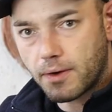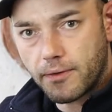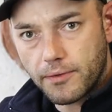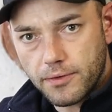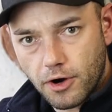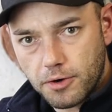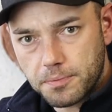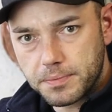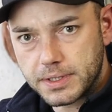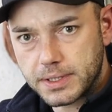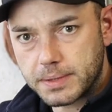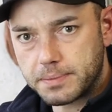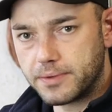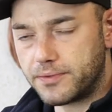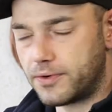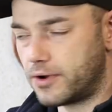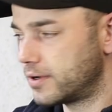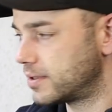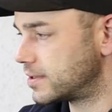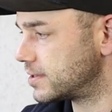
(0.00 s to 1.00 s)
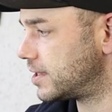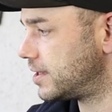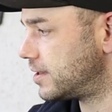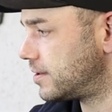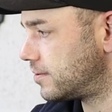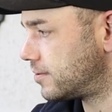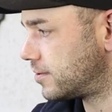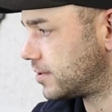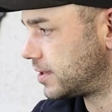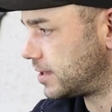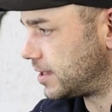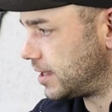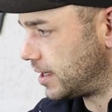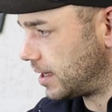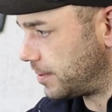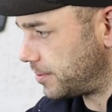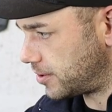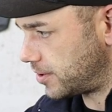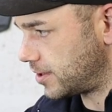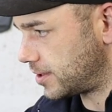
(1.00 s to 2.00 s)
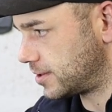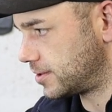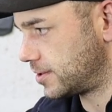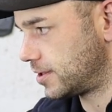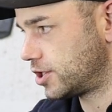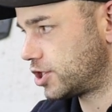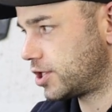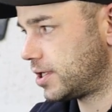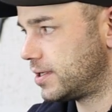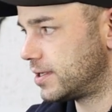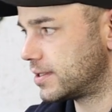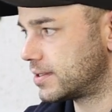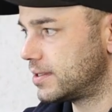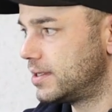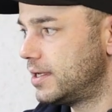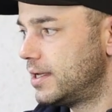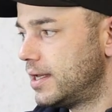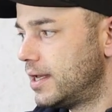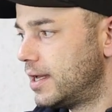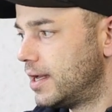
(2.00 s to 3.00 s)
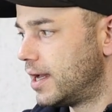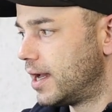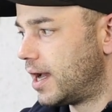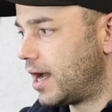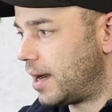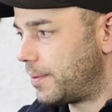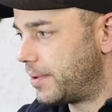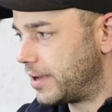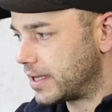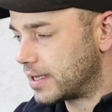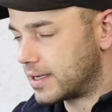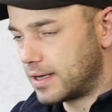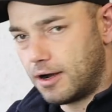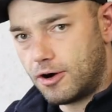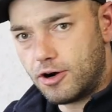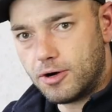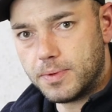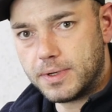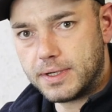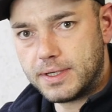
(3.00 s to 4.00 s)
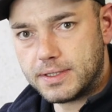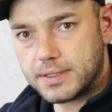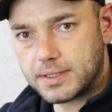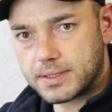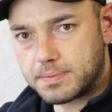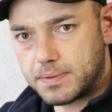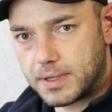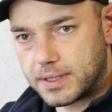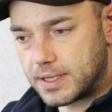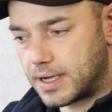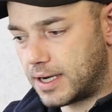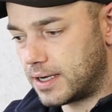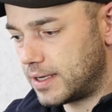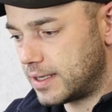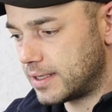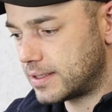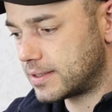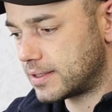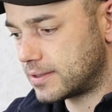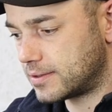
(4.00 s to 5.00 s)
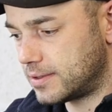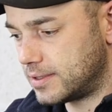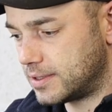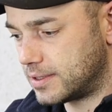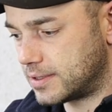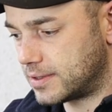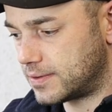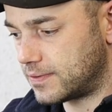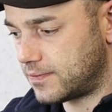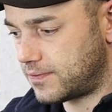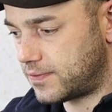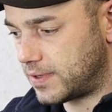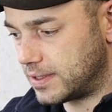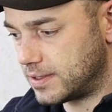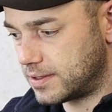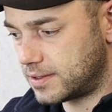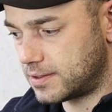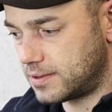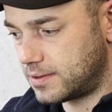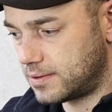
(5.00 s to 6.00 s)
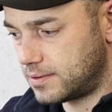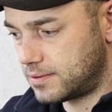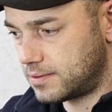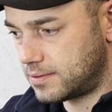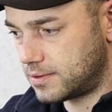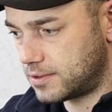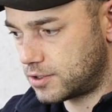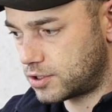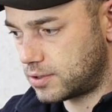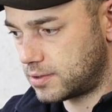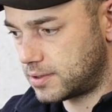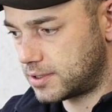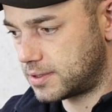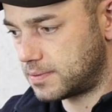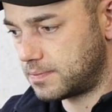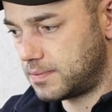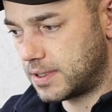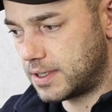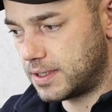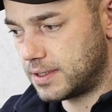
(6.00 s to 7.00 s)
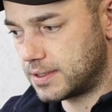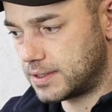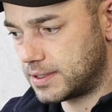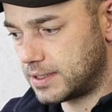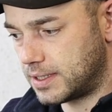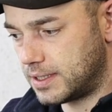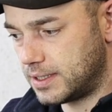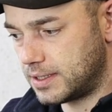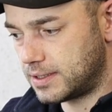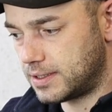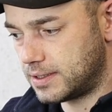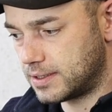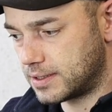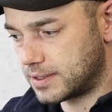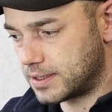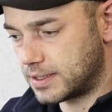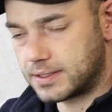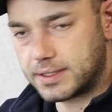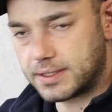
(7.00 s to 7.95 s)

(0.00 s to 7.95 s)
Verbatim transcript: und auch ein bisschen bewölkt sein und den habe ich auch nicht in der Sonne stehen lassen. Aber ich glaube, dieses Platanex, also dieses Pflanzenschutzmittel ist es ja nicht, dieses